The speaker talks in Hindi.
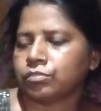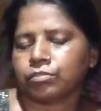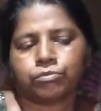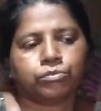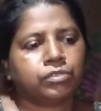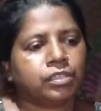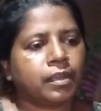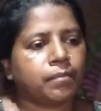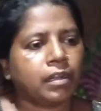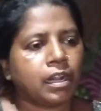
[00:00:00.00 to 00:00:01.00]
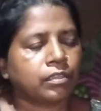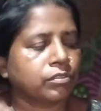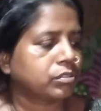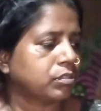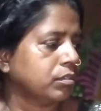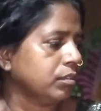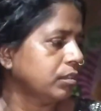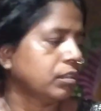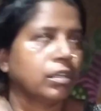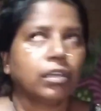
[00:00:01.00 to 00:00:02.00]
तो कुछ नहीं मिला दोस्तों
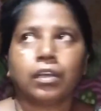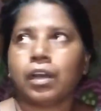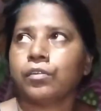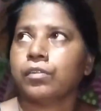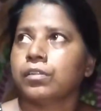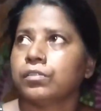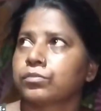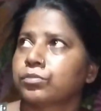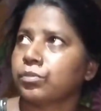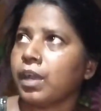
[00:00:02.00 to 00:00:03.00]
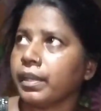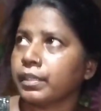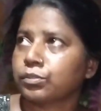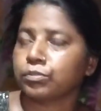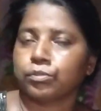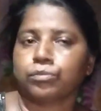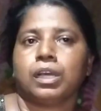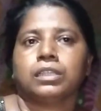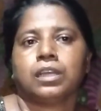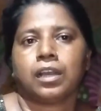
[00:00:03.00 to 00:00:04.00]
और चूहा एक ठू
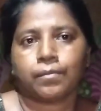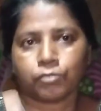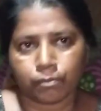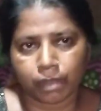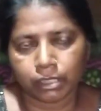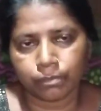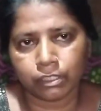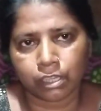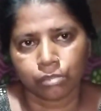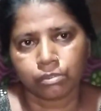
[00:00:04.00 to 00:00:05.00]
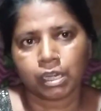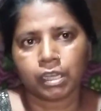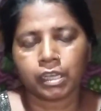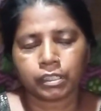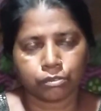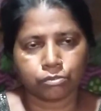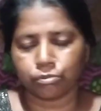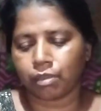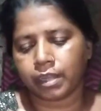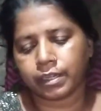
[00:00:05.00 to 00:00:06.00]
दौड़ा था हमको बाद में डाउट लगा कि
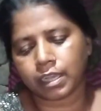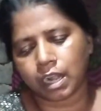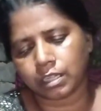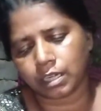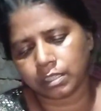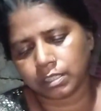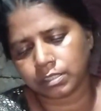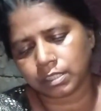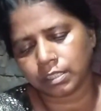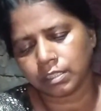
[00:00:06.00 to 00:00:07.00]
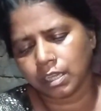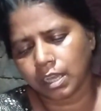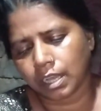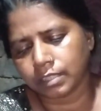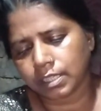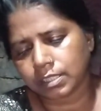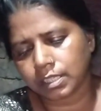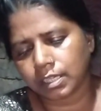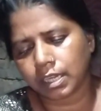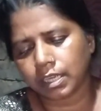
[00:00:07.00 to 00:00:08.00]
चूहा ने काट रहा था शायद अच्छा
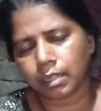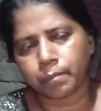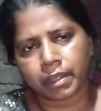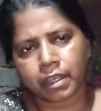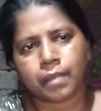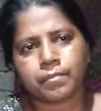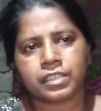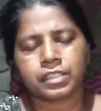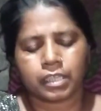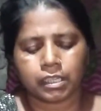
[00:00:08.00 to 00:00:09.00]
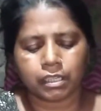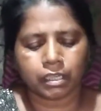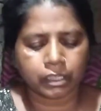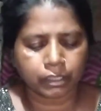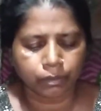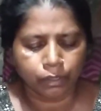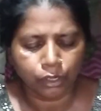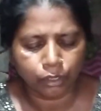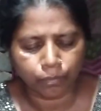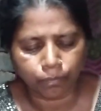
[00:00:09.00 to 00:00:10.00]
से नहीं काट पाया हम ऐसे कर दे लेकिन
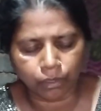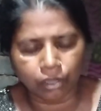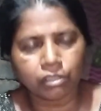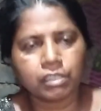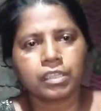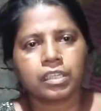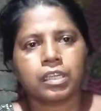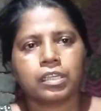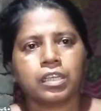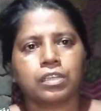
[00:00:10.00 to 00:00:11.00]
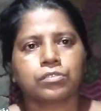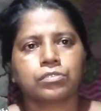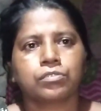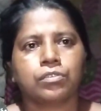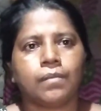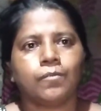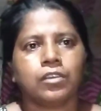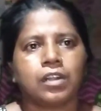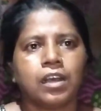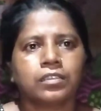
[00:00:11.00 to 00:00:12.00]
प्लॉड निकल गया दोस्तों हम
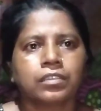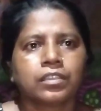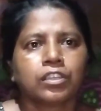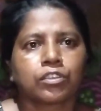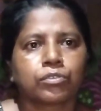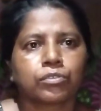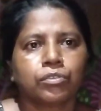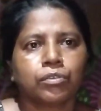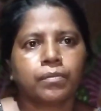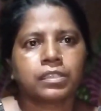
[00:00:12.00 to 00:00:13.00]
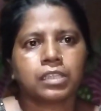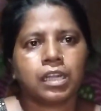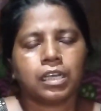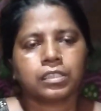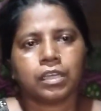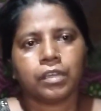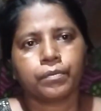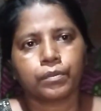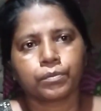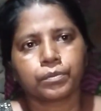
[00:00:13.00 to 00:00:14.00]
लोग रात को दो बज रहा था
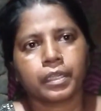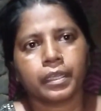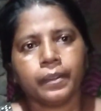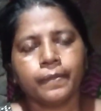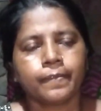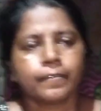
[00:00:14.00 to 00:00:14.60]
फिर उठे